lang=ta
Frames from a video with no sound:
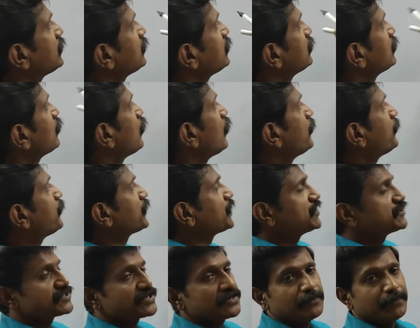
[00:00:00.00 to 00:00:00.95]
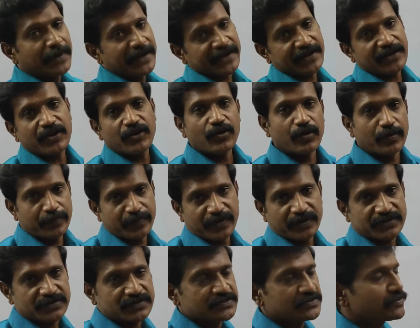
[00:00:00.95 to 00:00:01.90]
இந்த ஆப்ரேஷன் பைனரி
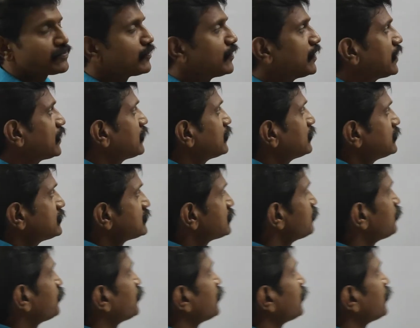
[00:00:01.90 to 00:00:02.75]
ஆப்ரேஷன் சொல்லுவாங்க சார்